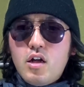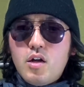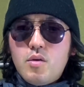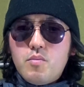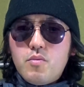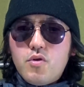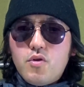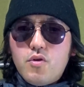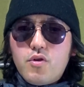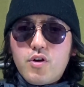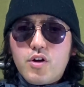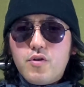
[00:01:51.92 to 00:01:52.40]

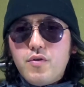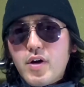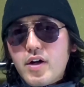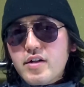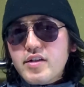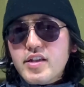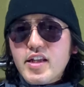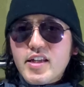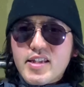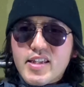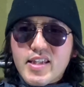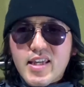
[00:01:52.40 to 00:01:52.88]
もう俺
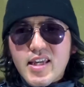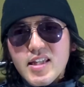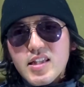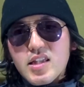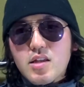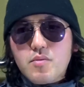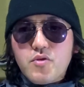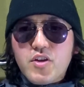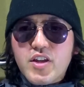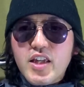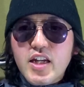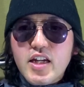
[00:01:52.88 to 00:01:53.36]
悪だぜっ
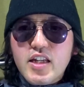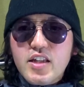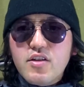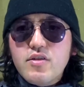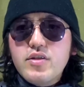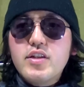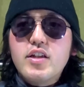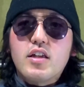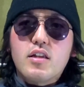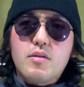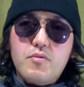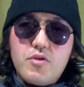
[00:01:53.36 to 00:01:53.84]
てもう開き
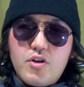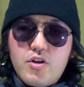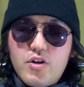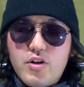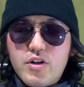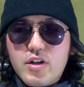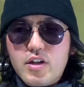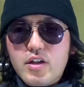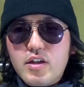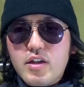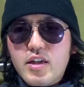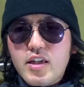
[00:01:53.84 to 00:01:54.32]
直っちゃうのも
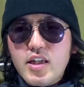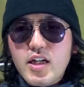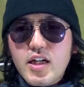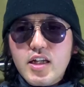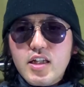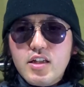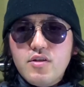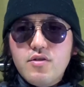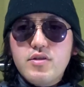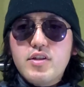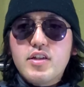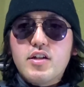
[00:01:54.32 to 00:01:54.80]
う。開
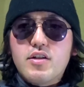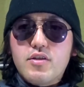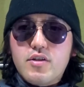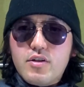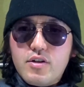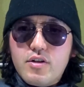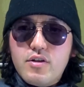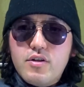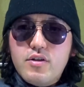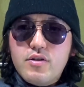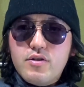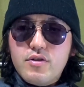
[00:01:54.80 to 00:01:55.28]
き直っちゃう
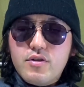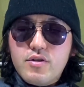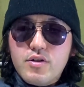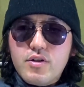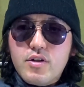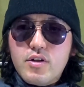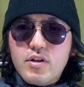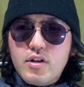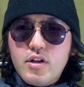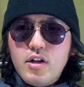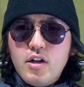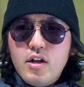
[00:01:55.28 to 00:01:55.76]
の。う
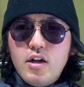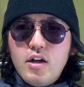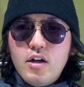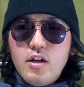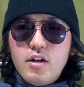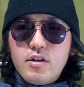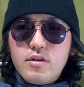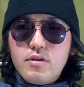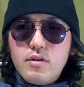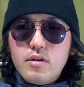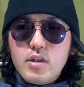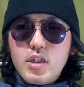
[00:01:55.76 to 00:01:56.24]
ん。
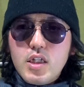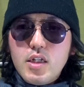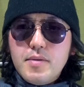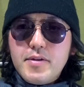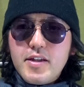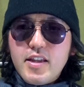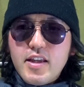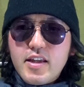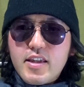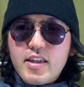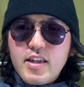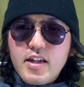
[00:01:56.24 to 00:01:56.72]
そうすれ
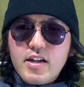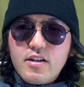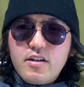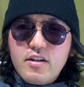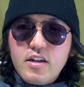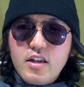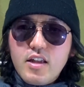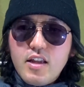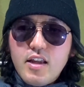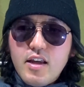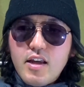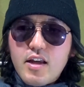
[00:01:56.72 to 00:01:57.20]
ばね、逆
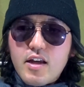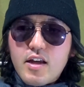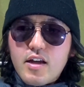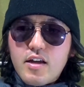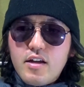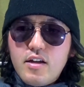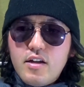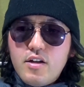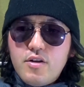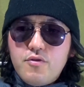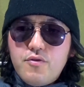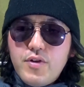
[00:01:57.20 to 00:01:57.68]
にね、
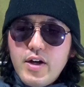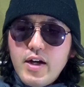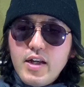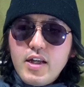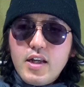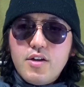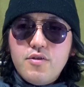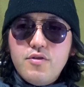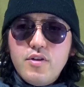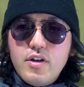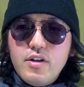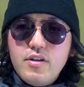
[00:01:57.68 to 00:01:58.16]
ファン
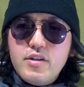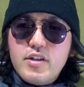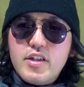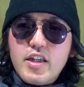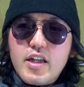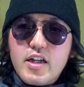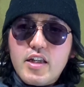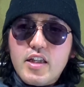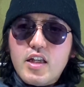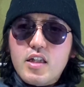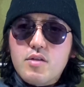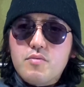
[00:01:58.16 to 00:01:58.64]
が増えるん
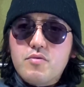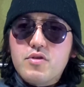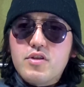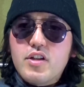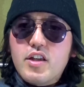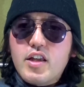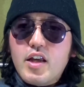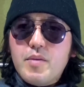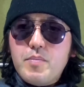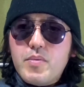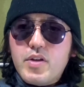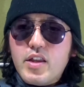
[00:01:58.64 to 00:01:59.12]
じゃないかなと思うん
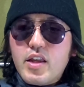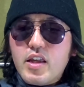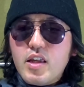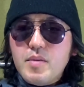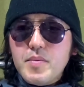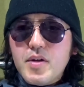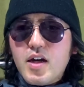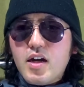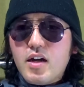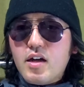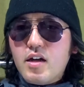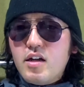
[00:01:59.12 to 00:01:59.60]
だよね。やっぱね、
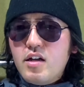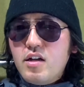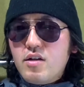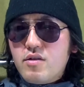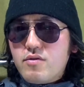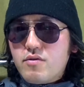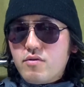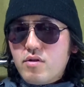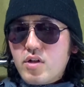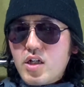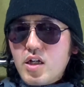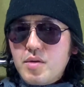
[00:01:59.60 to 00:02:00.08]
今、
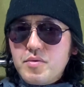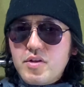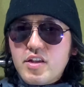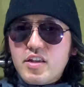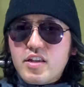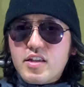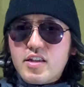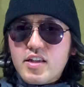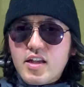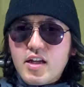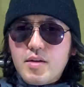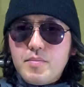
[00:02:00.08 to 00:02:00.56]
動画見て
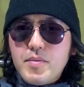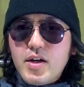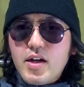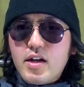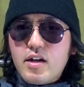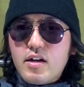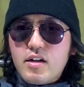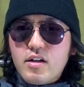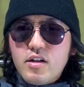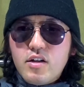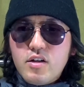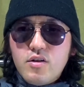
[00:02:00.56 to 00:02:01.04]
てさ、
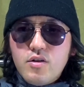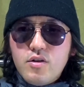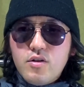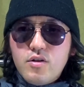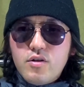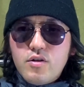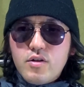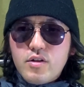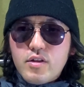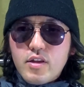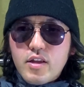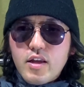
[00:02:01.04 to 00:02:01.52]
ま
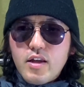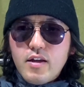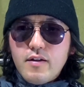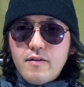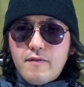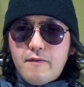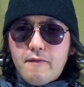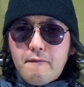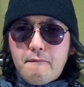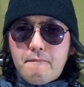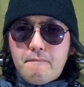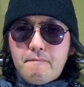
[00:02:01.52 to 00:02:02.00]
あ、ね、
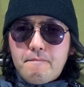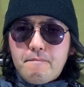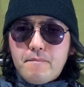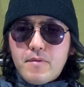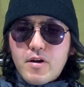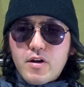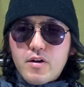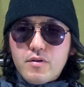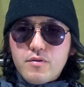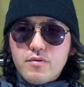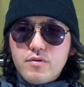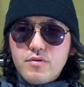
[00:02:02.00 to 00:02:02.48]

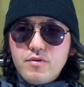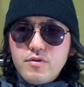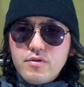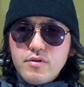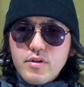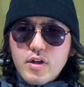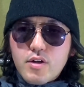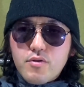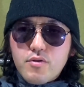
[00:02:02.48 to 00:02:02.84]
まあ、嘘か